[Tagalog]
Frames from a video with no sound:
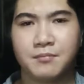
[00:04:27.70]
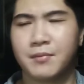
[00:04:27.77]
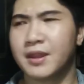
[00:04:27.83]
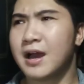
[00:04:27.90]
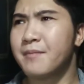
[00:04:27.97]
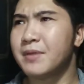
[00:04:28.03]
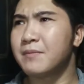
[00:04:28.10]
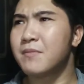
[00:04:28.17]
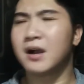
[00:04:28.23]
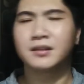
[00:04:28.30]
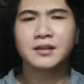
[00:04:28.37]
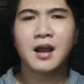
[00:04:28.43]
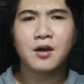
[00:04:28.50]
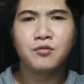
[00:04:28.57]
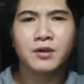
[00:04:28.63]
Maraming
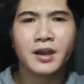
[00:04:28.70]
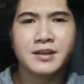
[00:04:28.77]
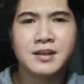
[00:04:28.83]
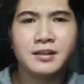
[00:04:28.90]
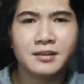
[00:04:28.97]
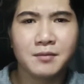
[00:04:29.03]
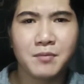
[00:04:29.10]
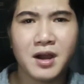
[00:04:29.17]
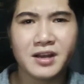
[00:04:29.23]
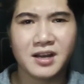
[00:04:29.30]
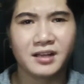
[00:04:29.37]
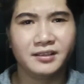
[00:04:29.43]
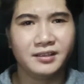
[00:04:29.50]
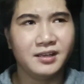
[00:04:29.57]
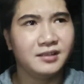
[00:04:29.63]
mga taong ganyan, 'di ba?
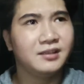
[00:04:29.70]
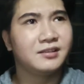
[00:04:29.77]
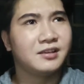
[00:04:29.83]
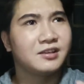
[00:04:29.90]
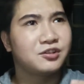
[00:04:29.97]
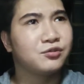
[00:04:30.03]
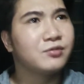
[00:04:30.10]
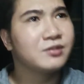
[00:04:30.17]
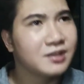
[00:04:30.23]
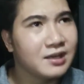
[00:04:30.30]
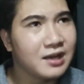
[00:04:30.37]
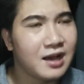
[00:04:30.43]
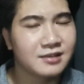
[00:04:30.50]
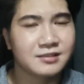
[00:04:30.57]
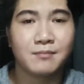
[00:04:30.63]
Nagdedesisyon
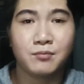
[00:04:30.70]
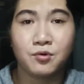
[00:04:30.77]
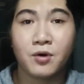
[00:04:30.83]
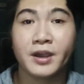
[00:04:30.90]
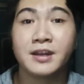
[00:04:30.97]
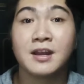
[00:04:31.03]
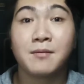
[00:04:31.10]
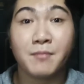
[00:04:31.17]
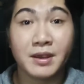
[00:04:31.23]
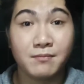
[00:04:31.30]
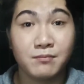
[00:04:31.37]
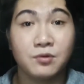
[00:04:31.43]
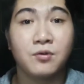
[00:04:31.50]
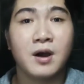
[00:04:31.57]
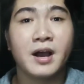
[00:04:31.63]
sila sa buhay ng may
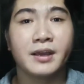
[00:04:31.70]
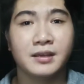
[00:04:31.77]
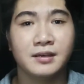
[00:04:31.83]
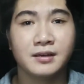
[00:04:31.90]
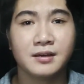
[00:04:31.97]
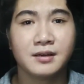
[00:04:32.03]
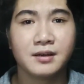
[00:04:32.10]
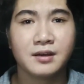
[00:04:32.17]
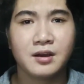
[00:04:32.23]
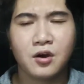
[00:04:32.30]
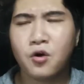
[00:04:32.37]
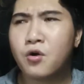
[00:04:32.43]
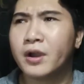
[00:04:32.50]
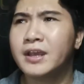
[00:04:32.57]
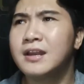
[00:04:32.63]
buhay
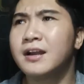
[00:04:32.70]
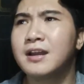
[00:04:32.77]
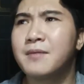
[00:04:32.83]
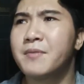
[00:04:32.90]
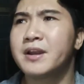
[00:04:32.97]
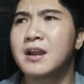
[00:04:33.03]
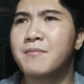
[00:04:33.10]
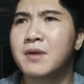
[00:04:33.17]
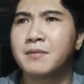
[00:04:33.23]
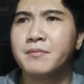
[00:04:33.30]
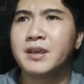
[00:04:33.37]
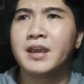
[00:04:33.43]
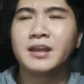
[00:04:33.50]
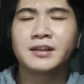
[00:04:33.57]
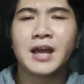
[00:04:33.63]
okay lang naman na
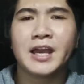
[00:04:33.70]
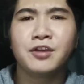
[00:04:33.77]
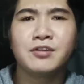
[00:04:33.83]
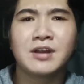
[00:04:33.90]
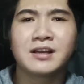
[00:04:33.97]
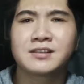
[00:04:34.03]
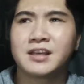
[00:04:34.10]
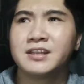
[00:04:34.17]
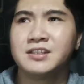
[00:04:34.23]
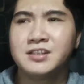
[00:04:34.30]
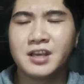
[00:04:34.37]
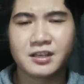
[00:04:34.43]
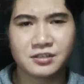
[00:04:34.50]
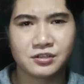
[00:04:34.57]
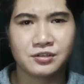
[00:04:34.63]
magbigay tayo ng
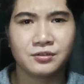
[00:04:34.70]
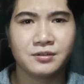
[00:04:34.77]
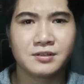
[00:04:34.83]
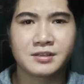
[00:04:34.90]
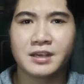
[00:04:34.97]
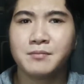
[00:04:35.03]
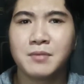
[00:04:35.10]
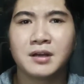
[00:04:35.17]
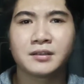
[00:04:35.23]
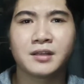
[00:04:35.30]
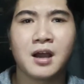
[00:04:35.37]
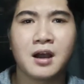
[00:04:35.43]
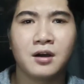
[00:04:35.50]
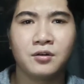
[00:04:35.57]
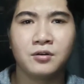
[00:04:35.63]
suggestion sa ibang
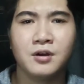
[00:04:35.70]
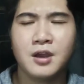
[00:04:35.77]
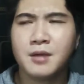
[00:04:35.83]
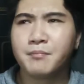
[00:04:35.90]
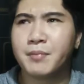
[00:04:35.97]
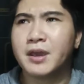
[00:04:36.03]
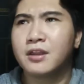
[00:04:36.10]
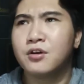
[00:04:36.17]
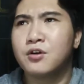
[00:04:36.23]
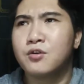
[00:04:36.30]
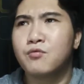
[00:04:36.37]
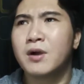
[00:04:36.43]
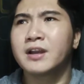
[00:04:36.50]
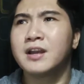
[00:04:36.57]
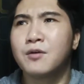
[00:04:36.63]
tao. Pero
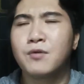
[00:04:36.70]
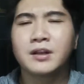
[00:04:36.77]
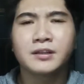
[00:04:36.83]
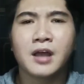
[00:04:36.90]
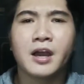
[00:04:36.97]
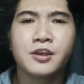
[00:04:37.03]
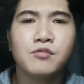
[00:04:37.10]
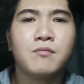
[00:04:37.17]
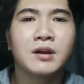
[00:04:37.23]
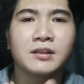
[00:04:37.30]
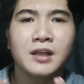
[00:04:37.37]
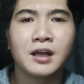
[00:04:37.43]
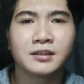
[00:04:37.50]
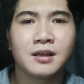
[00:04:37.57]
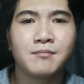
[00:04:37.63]
wag na wag tayong
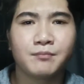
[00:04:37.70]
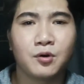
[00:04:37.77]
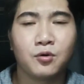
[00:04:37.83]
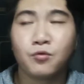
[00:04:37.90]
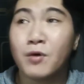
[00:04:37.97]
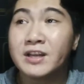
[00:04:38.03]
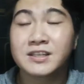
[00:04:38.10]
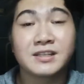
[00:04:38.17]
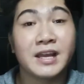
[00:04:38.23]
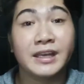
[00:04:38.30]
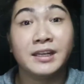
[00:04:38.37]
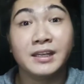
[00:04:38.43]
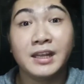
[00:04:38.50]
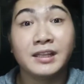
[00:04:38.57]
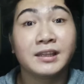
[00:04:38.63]
magtatampo once na
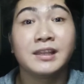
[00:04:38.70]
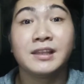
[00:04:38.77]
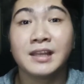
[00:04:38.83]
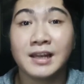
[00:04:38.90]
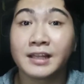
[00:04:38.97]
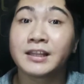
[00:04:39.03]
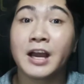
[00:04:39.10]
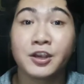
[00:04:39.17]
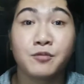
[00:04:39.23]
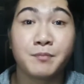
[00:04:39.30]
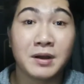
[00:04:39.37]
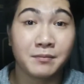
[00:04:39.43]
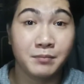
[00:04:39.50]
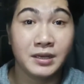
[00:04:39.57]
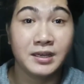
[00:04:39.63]
hindi nila tayo
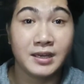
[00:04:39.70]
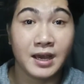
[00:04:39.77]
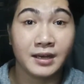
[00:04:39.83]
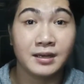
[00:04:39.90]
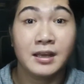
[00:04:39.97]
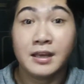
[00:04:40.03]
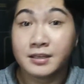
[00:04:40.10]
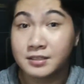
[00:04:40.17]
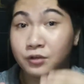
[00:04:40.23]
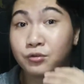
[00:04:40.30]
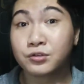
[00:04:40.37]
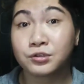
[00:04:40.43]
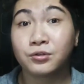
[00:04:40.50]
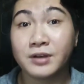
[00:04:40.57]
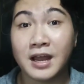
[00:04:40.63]
pagbigyan sa
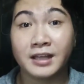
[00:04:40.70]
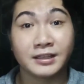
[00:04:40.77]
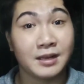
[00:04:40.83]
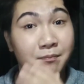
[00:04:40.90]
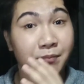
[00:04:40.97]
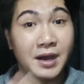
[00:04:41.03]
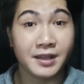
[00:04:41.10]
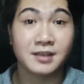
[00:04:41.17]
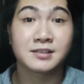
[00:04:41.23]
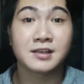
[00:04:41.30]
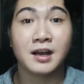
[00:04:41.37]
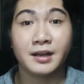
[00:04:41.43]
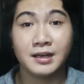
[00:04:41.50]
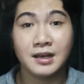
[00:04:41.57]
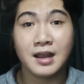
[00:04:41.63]
gusto natin para
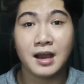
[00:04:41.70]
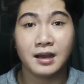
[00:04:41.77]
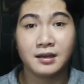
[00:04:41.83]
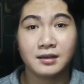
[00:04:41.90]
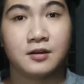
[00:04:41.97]
sa kanila.